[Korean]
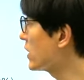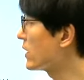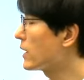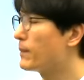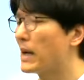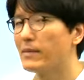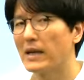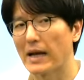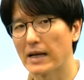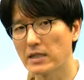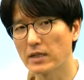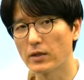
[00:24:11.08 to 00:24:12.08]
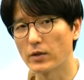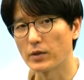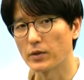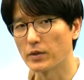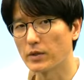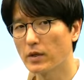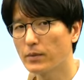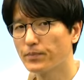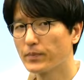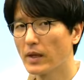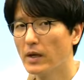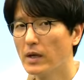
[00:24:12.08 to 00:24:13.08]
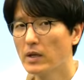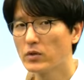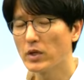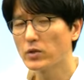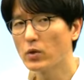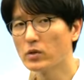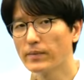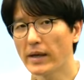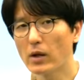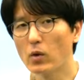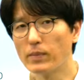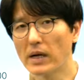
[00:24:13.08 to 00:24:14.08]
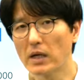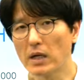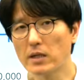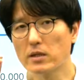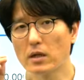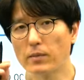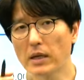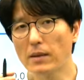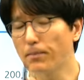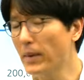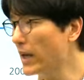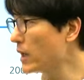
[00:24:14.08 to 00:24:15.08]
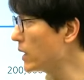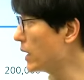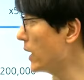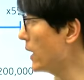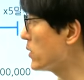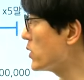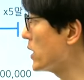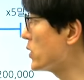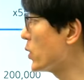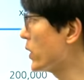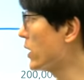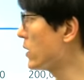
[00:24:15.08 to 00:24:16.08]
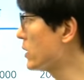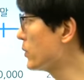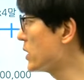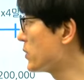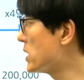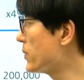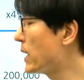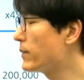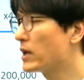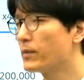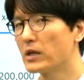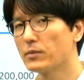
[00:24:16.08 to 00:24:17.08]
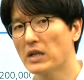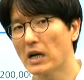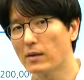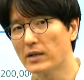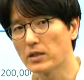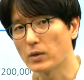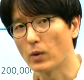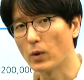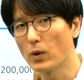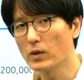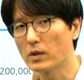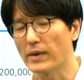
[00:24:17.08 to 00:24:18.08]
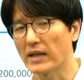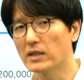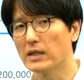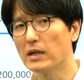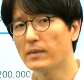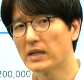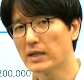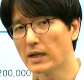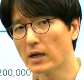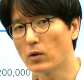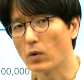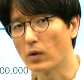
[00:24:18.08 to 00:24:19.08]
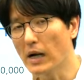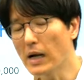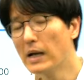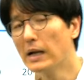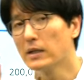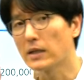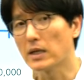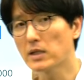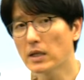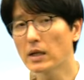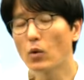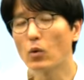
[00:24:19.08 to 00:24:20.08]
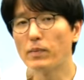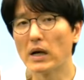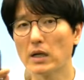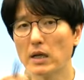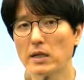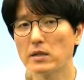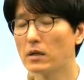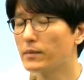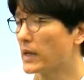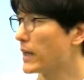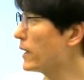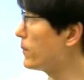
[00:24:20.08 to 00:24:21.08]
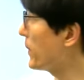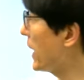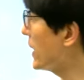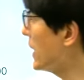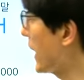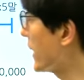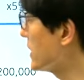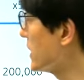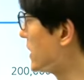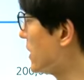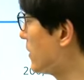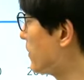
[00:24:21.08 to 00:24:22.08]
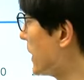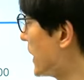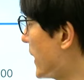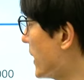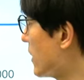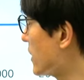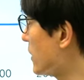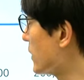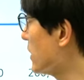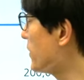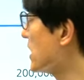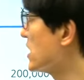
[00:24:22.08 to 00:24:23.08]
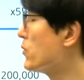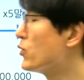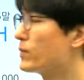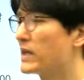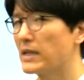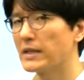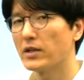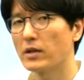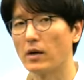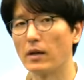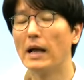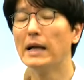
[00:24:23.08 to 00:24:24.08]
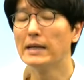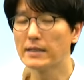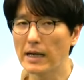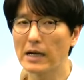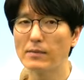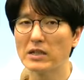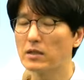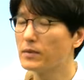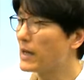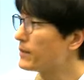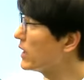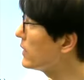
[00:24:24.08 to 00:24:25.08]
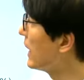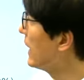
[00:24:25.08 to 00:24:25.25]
이렇게 밟아 나가시는 거죠. 그렇죠? 최초 금액 곱하기 일 점 일 빼기 최초의 현금으로 이십팔만 원만큼 차감하시고, 그러면 엑스 일 년 말에 삼각공과 다시 곱하기 일 점 일 빼기 엑스 이 년 말에 현금으로 이십육만 사천 원 차감하신다면